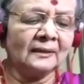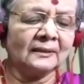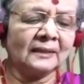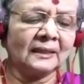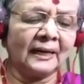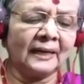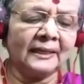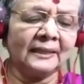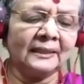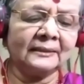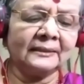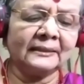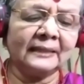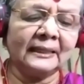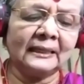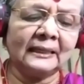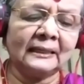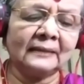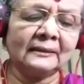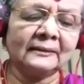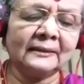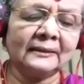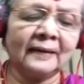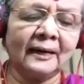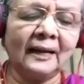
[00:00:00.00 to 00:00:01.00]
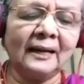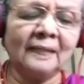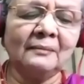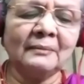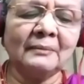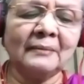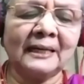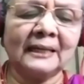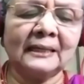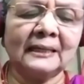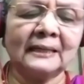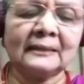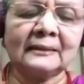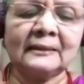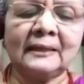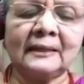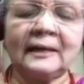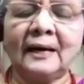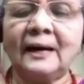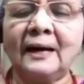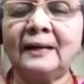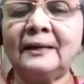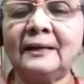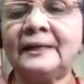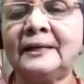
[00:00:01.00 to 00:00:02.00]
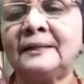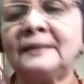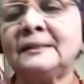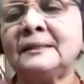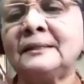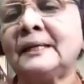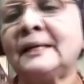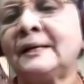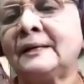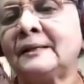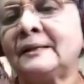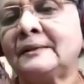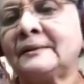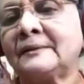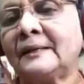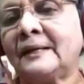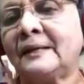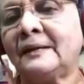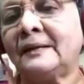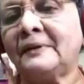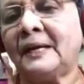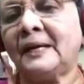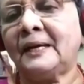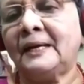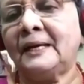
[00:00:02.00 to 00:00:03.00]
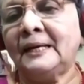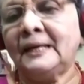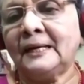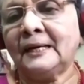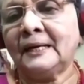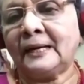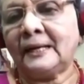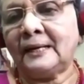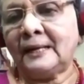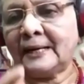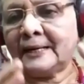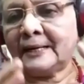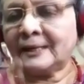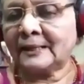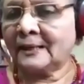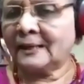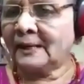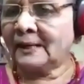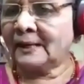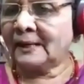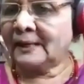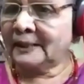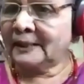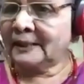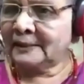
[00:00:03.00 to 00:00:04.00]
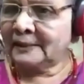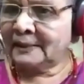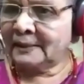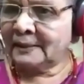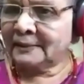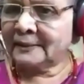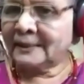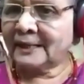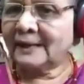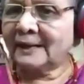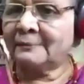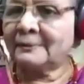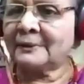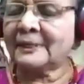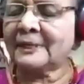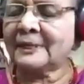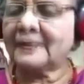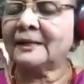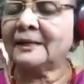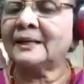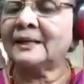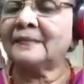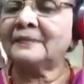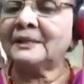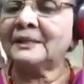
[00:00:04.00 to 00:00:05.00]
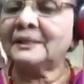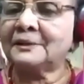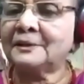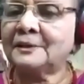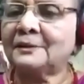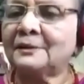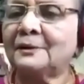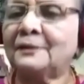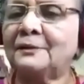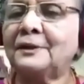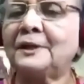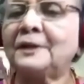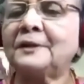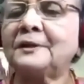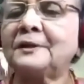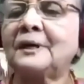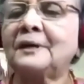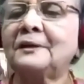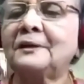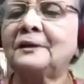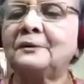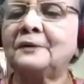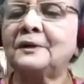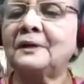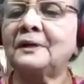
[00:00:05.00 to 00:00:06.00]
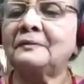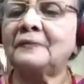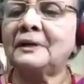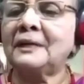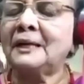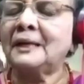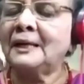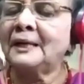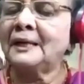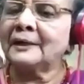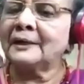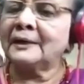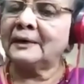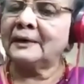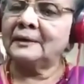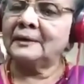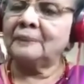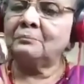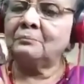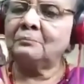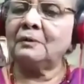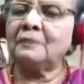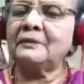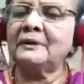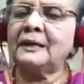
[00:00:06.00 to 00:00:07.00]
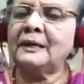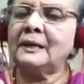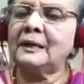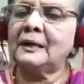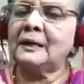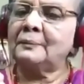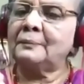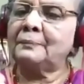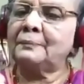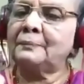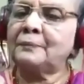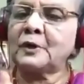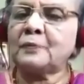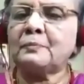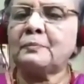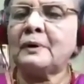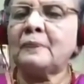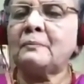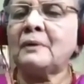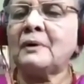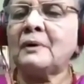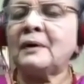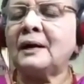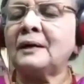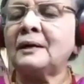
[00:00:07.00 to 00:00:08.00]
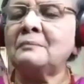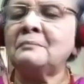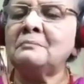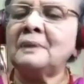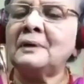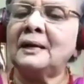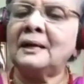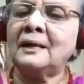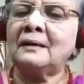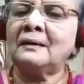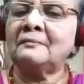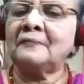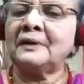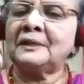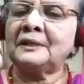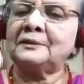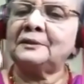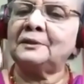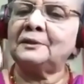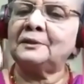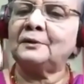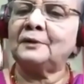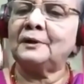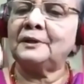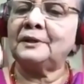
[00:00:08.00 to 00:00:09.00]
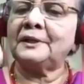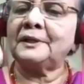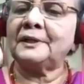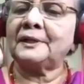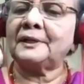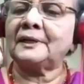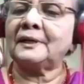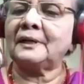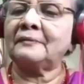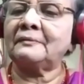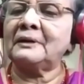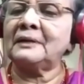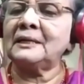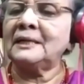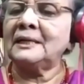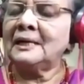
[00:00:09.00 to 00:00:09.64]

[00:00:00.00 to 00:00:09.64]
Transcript: கைத்தலத்தால் மலர்த்தால் என் கருத்தனவே கையில் அழகான ரெண்டு தாமரைகளை வைத்துக் கொண்டிருக்கக்கூடியவள் கரும்பு வில்லு புஷ்ப பானம் எல்லாம் வைத்துக் கொண்டிருக்கிறவள்